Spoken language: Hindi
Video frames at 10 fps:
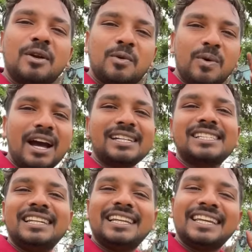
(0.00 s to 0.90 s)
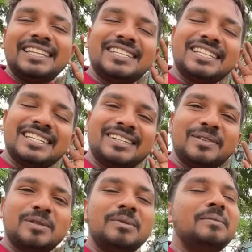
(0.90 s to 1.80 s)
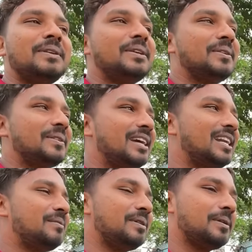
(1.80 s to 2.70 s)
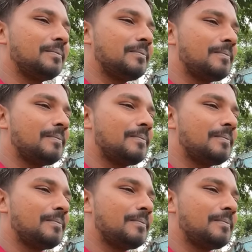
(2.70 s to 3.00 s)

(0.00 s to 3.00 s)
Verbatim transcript: कुआर से लेके उसमें भी क्या नाम है